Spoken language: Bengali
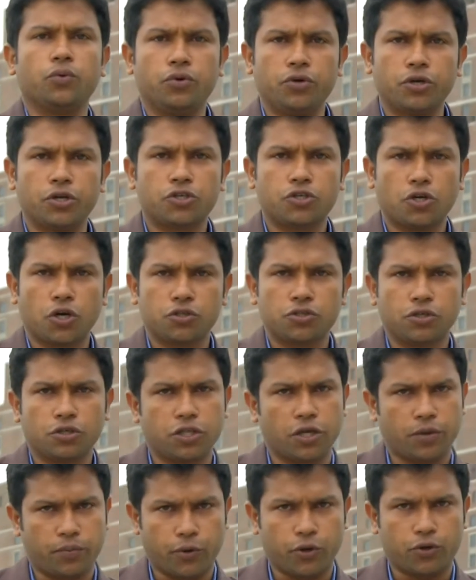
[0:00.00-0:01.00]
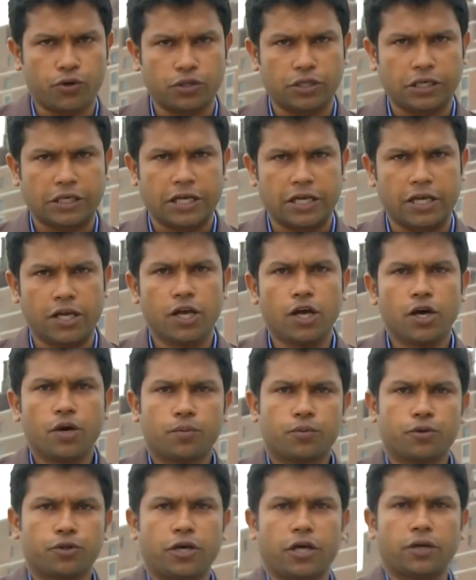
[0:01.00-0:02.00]
উন্নয়ন সহযোগীদের পক্ষ থেকে
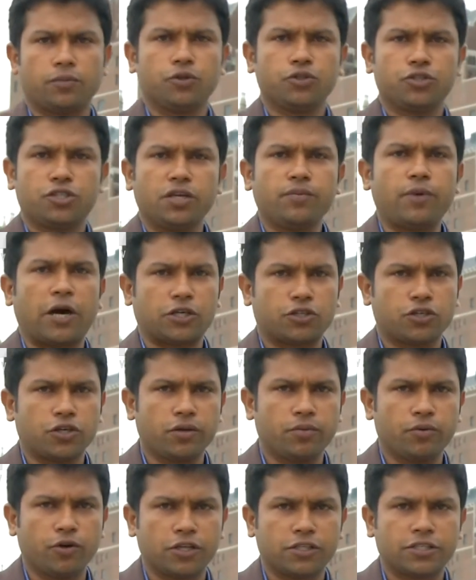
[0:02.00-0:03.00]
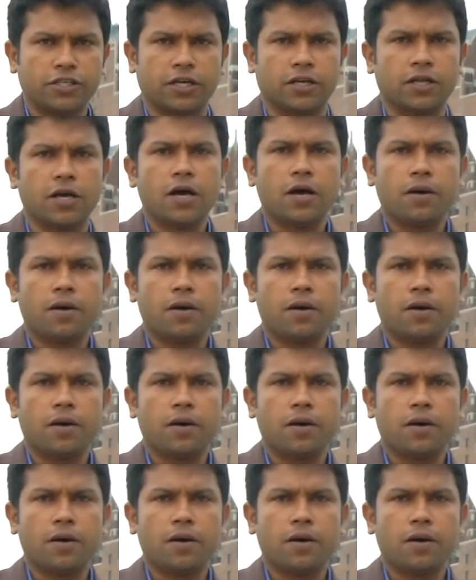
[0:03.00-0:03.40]
প্রধানমন্ত্রী ভাষণে বলেছেন